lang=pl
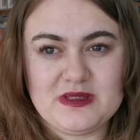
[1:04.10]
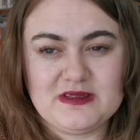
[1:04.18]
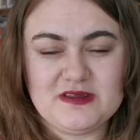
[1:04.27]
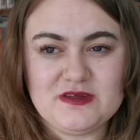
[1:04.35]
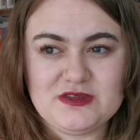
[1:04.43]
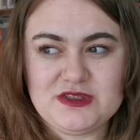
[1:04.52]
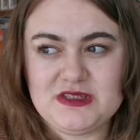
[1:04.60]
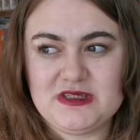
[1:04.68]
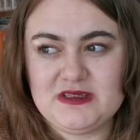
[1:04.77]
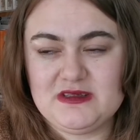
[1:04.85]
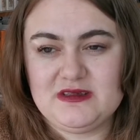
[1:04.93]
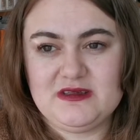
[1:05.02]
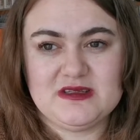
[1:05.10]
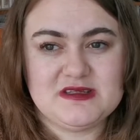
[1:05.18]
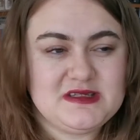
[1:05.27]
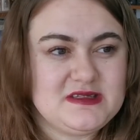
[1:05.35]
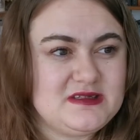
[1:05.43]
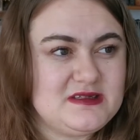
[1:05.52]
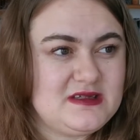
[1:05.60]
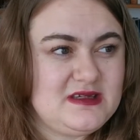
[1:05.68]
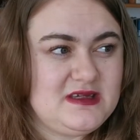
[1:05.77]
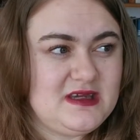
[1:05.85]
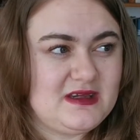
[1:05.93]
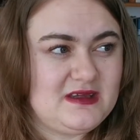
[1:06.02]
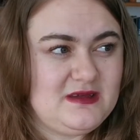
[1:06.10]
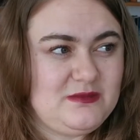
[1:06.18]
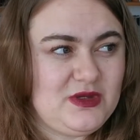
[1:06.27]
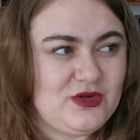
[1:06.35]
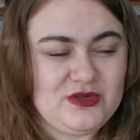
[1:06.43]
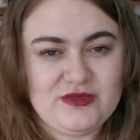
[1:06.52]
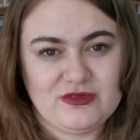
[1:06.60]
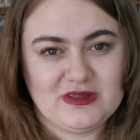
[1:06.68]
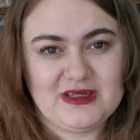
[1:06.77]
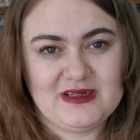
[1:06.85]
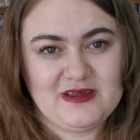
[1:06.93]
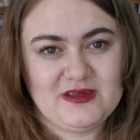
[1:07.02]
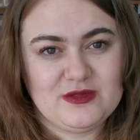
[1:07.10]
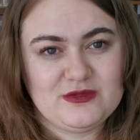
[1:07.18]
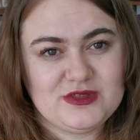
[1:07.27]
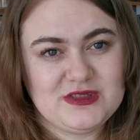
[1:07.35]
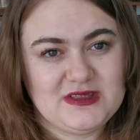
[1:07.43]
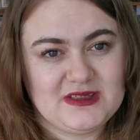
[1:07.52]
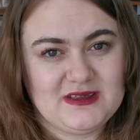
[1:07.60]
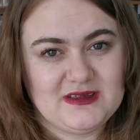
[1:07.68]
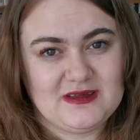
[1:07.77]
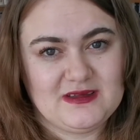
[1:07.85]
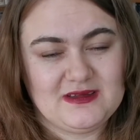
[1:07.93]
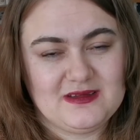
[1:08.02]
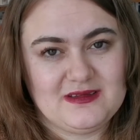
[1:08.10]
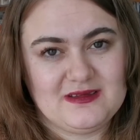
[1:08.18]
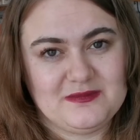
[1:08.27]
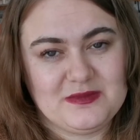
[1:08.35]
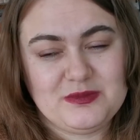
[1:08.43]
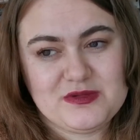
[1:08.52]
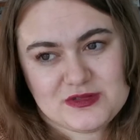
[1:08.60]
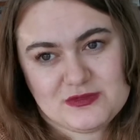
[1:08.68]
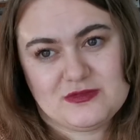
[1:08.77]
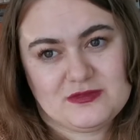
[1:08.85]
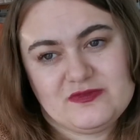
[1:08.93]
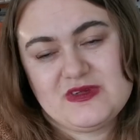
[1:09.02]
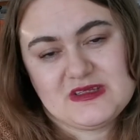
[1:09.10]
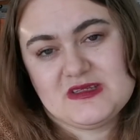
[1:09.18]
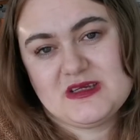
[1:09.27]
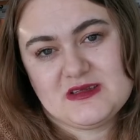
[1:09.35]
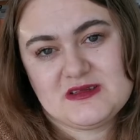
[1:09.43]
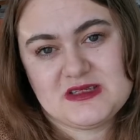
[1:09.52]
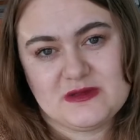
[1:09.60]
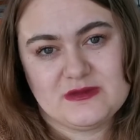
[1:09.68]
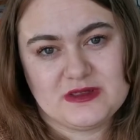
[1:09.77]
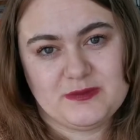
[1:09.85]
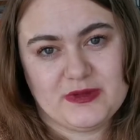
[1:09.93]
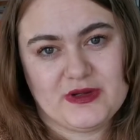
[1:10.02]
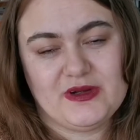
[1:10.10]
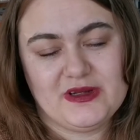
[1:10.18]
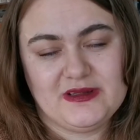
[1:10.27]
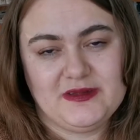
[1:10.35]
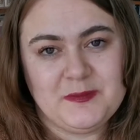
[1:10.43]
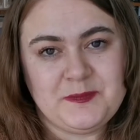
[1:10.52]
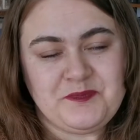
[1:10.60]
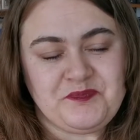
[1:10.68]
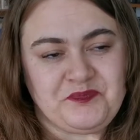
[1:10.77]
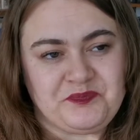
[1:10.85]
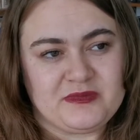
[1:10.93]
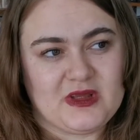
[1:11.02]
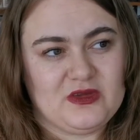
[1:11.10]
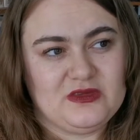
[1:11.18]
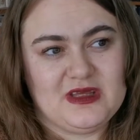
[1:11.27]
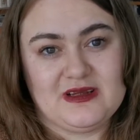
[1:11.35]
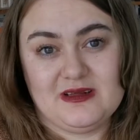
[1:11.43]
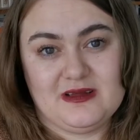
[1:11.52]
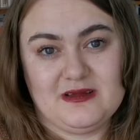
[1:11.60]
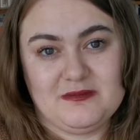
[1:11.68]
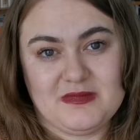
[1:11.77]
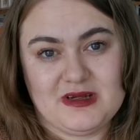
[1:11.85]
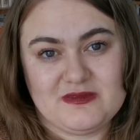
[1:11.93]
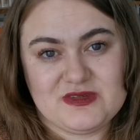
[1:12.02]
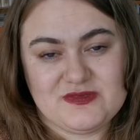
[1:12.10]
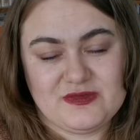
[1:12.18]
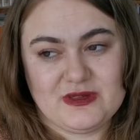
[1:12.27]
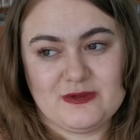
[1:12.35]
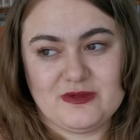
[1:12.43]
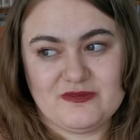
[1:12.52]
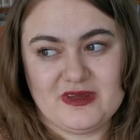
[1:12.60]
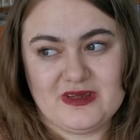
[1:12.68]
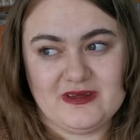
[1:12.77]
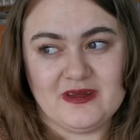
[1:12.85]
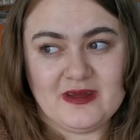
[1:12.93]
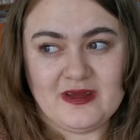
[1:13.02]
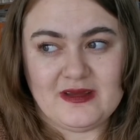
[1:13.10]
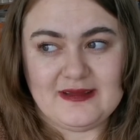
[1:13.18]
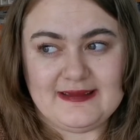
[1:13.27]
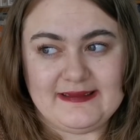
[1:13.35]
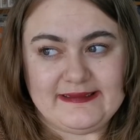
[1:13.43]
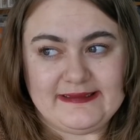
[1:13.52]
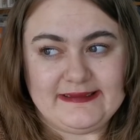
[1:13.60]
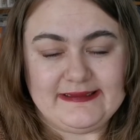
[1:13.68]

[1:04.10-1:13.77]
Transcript: umiejętności, języki, jakimi oni władali i różne takie e, po prostu wiedza całych pokoleń on nagle ma w swojej głowie. E,